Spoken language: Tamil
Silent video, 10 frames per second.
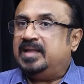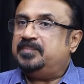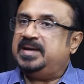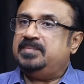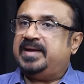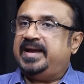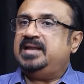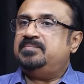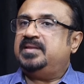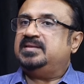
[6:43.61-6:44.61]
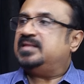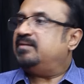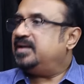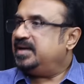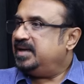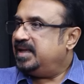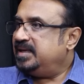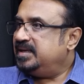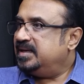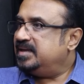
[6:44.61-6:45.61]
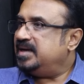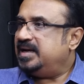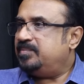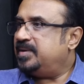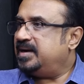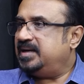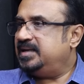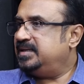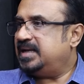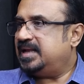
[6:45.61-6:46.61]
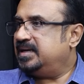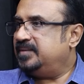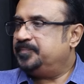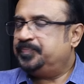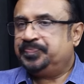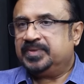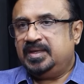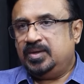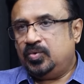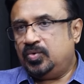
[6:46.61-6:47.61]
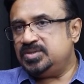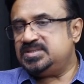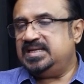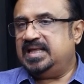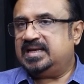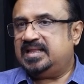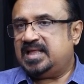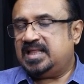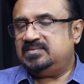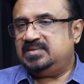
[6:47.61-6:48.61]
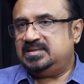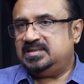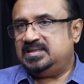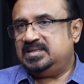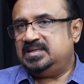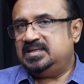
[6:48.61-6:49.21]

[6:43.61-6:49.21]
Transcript: அப்படி பயணிப்பது தவறில்லை என்ற நிலைப்பாட்டில் இருக்கிறார் ஒரு சிலர் அதாவது வந்து